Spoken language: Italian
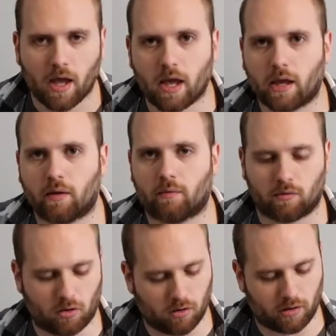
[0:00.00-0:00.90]
e
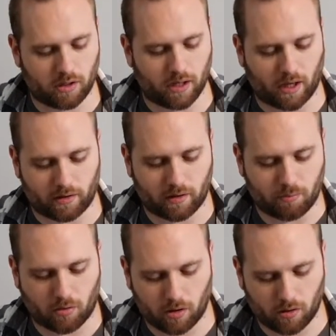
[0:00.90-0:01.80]
ogni carta
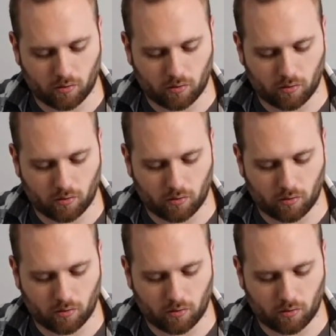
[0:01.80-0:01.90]
poi